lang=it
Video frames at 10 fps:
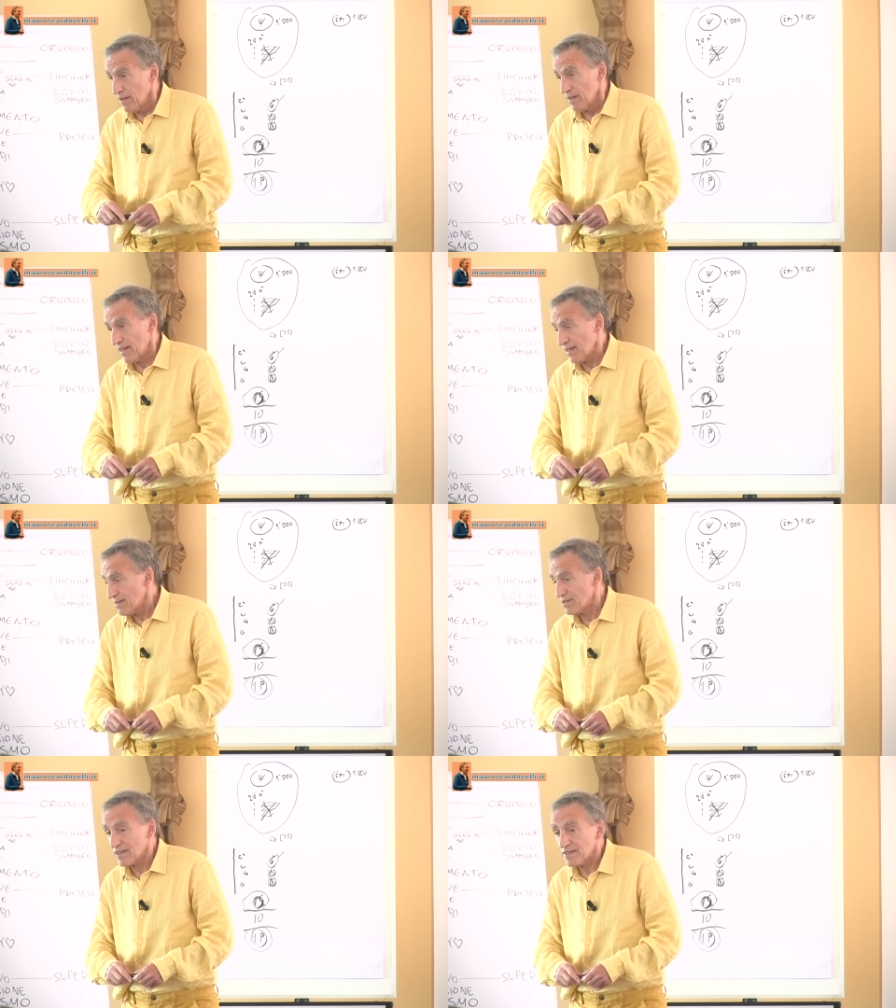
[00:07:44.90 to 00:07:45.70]

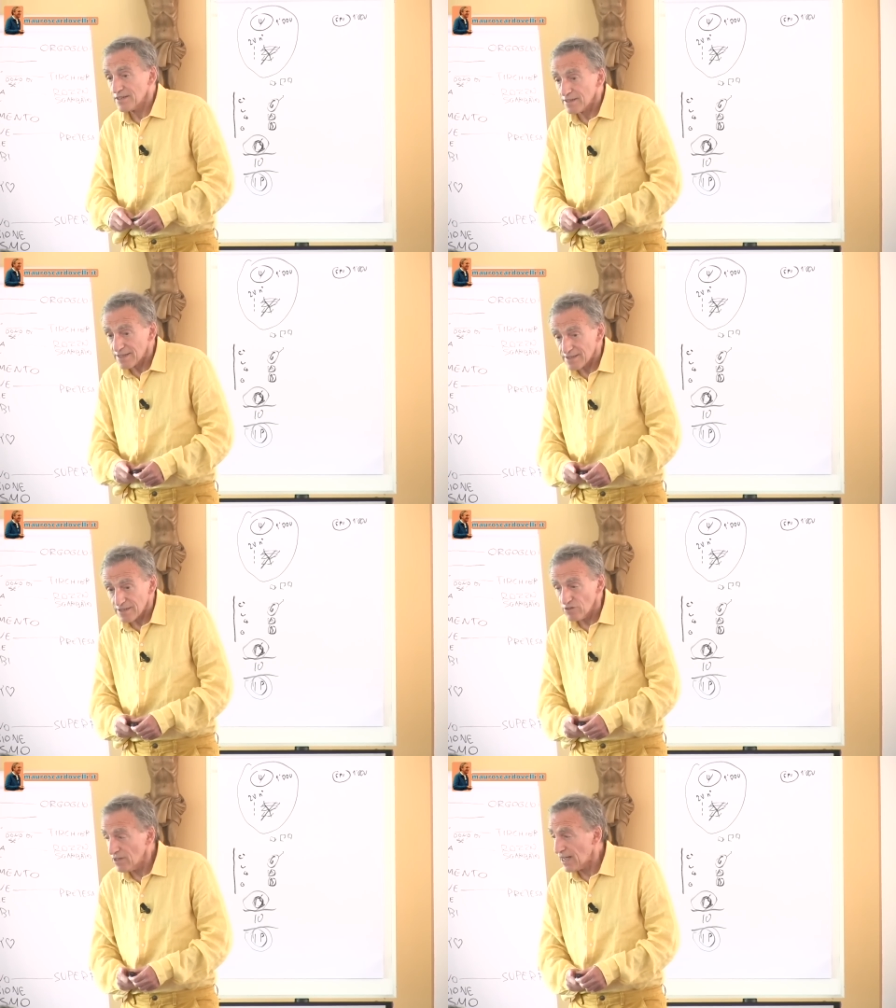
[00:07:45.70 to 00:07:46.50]
L'analisi
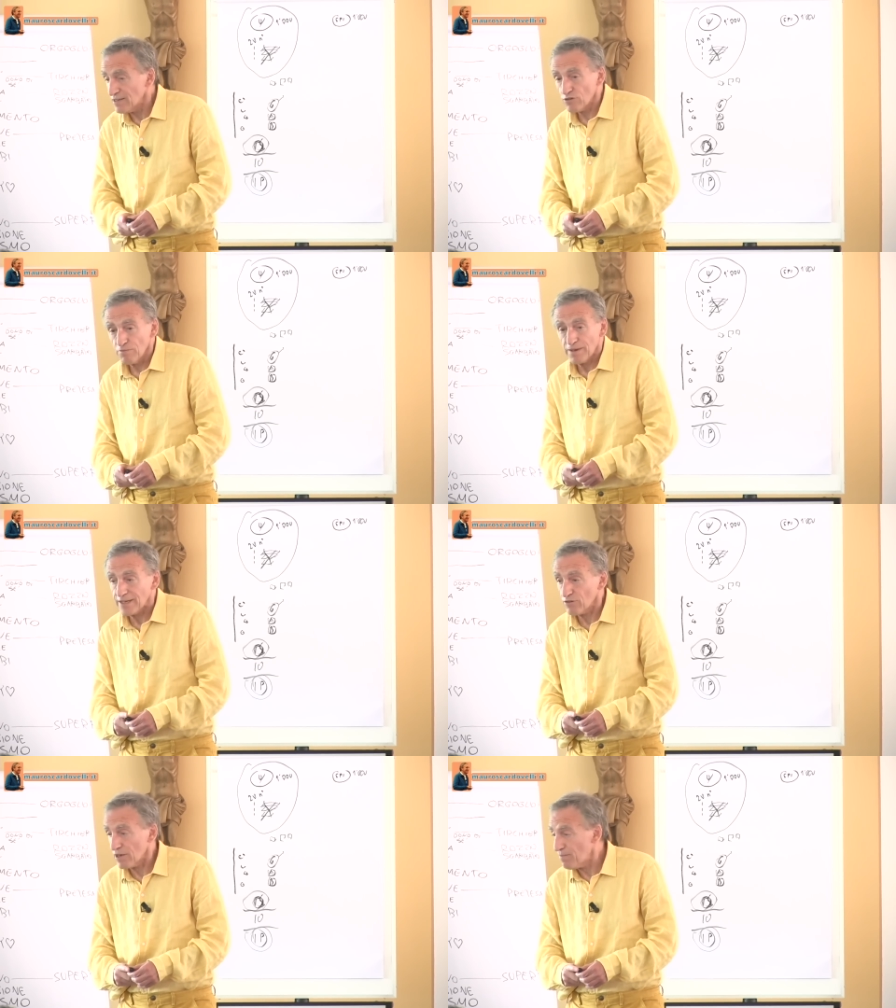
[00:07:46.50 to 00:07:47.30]
transazionale ha
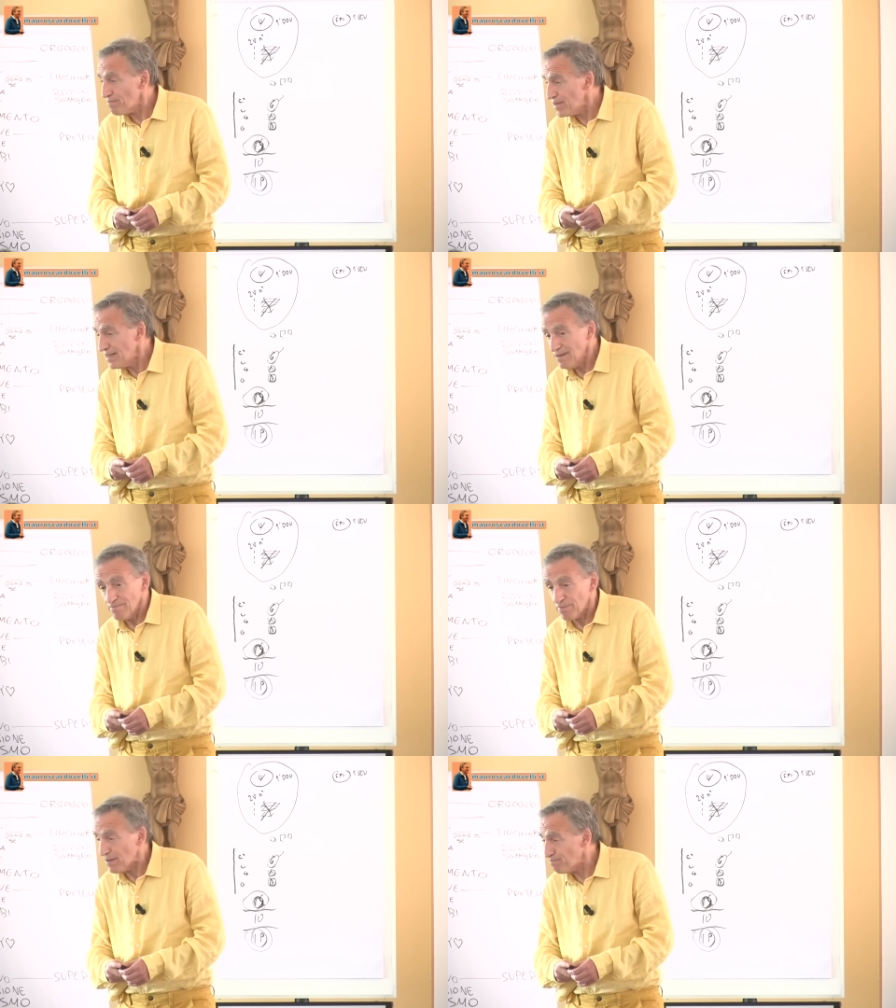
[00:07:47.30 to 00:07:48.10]
scoperto che i
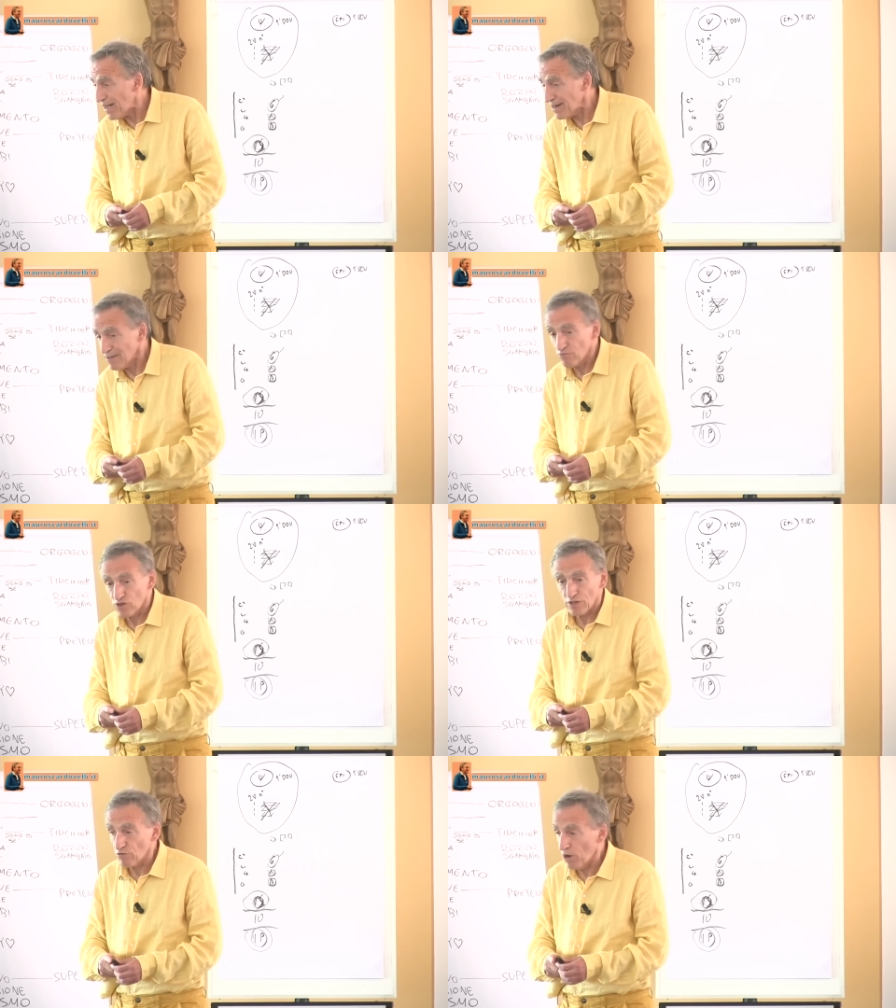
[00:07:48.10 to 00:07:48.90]
bambini parlano in un
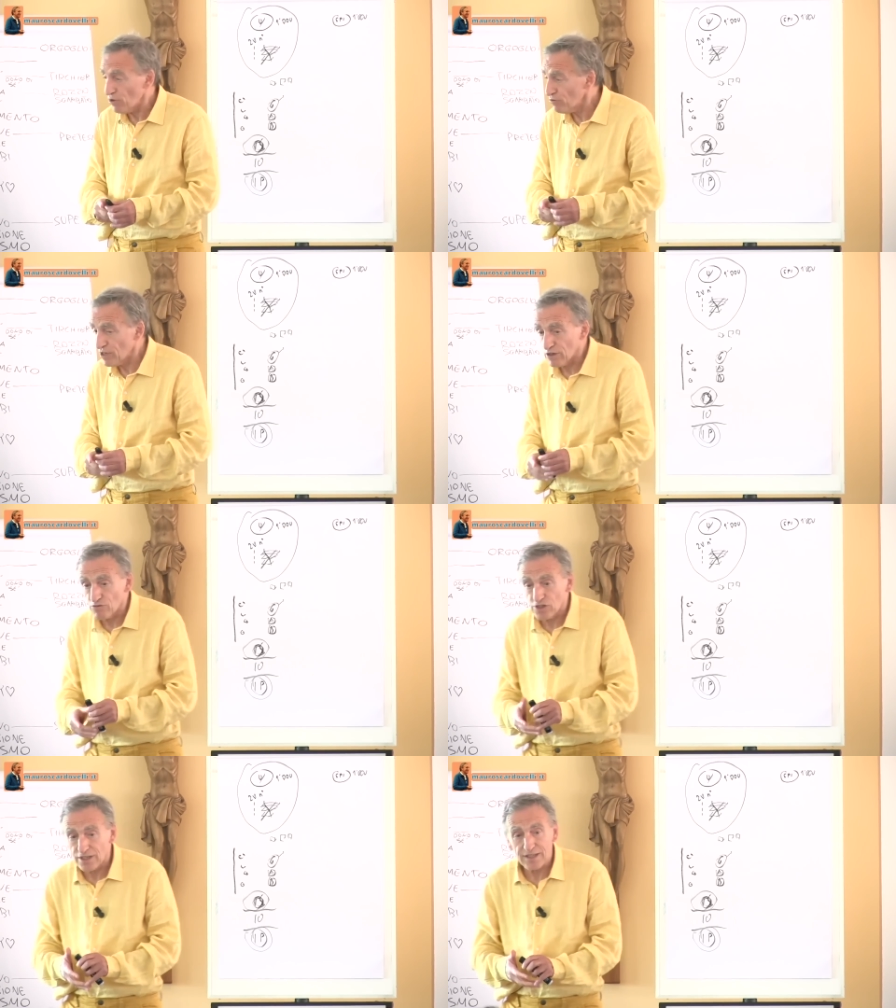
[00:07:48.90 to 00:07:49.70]
certo modo, dicono
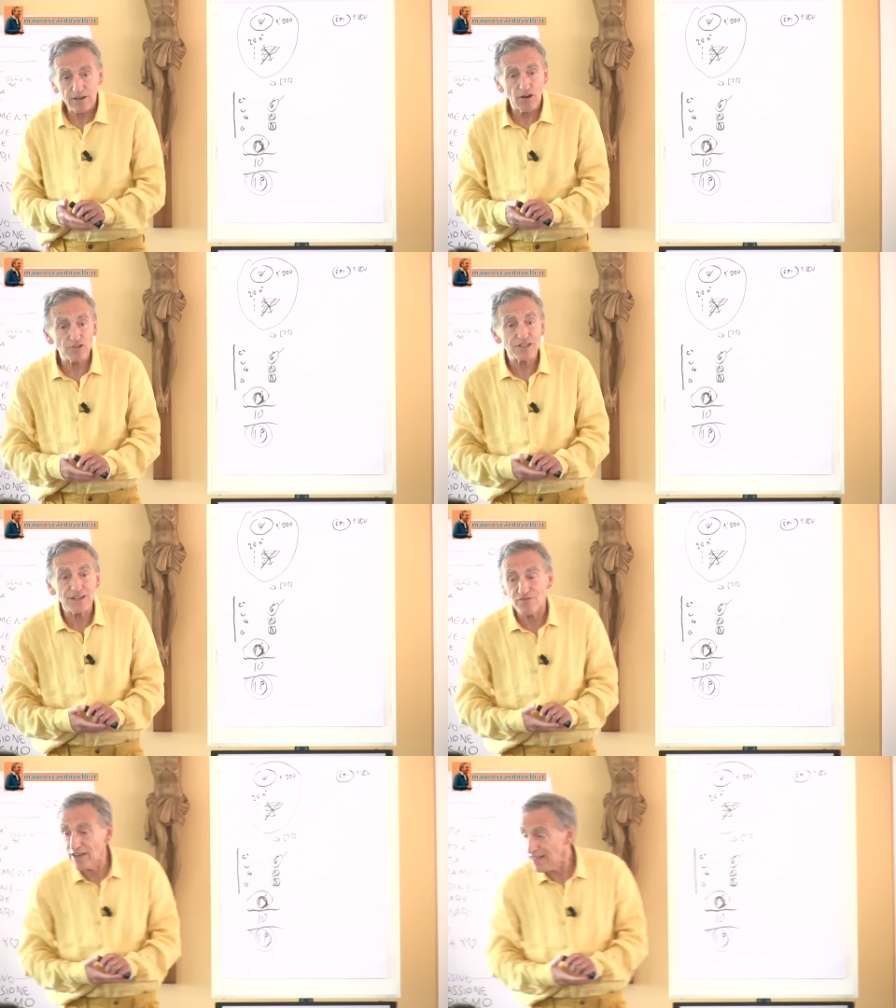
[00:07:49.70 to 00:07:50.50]
certe cose,
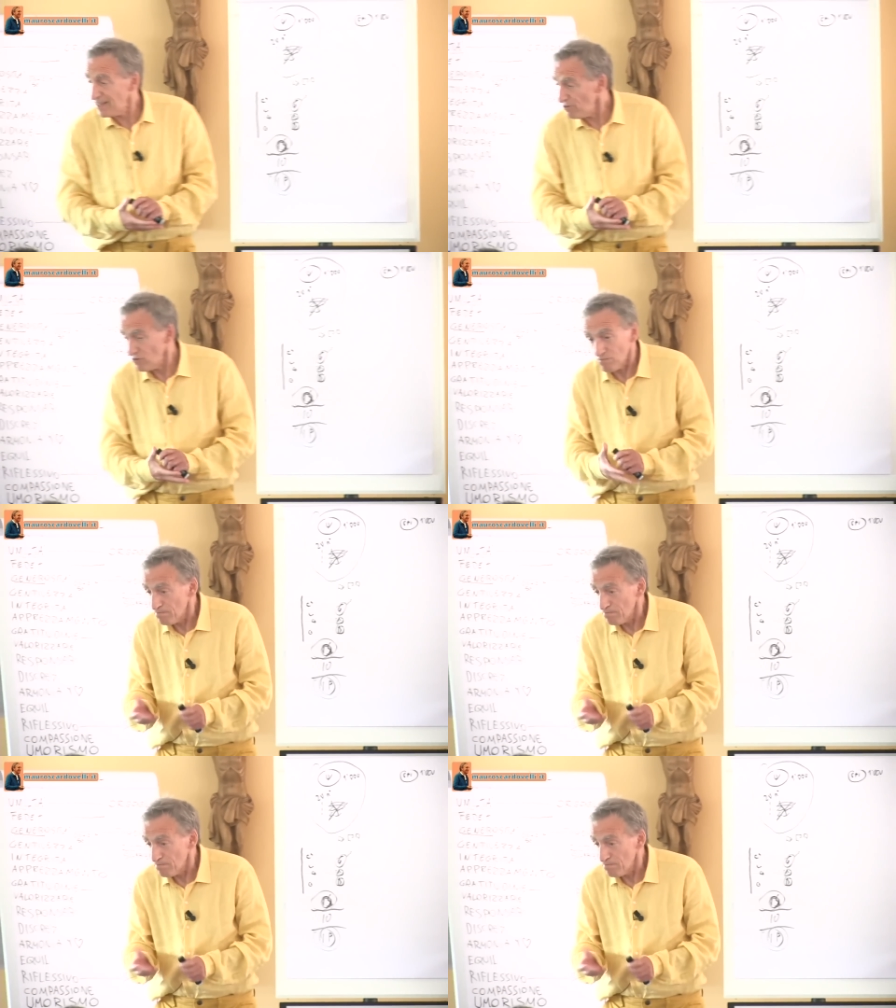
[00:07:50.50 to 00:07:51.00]
rivelano